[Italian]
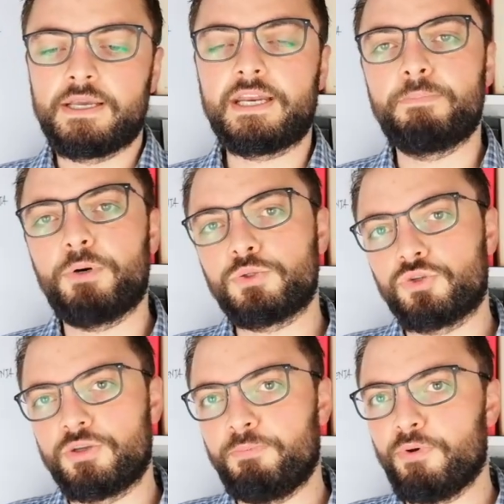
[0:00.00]
Che
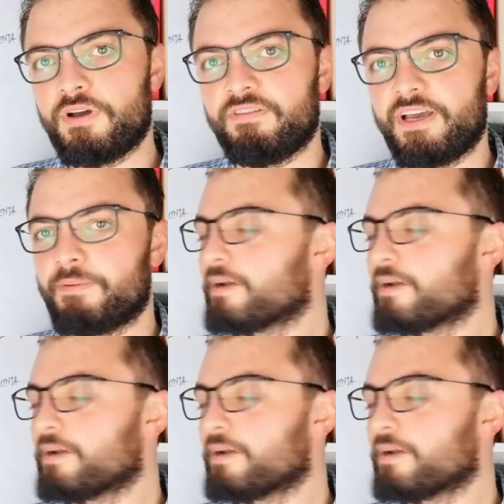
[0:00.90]
rapporto si può avere?